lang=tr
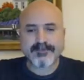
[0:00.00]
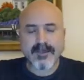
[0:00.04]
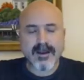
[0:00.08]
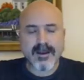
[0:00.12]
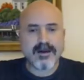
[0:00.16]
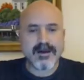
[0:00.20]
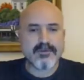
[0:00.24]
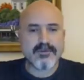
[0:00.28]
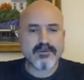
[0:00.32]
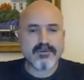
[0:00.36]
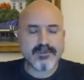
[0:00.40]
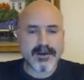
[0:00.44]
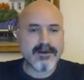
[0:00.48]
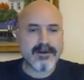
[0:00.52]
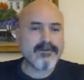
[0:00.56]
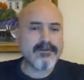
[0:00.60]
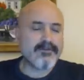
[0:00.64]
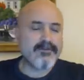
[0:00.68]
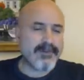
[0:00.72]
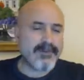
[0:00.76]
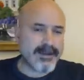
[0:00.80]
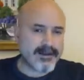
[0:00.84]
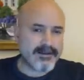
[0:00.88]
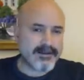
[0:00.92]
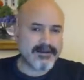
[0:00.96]
Avrupa
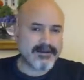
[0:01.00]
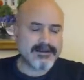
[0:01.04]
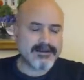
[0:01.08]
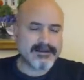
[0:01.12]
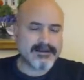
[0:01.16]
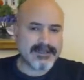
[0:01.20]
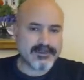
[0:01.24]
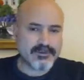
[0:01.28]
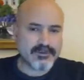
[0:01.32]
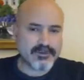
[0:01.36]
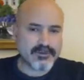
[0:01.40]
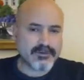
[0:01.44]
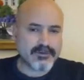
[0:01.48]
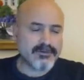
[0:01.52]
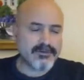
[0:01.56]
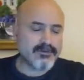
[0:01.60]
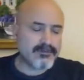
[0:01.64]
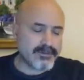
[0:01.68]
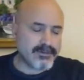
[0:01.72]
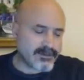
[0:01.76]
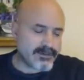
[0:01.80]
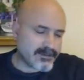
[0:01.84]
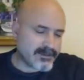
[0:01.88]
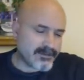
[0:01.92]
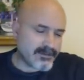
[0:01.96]
ve NATO
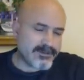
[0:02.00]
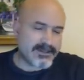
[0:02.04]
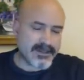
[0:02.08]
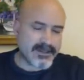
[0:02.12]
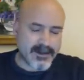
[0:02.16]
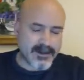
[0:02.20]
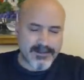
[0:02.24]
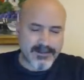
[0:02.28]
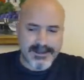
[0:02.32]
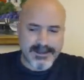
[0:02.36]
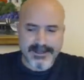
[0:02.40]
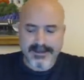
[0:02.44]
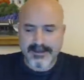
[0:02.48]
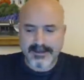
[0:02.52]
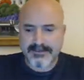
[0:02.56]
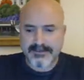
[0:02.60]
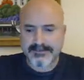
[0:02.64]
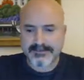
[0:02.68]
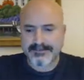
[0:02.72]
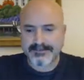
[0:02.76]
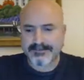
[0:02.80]
ve tabii ki Amerika.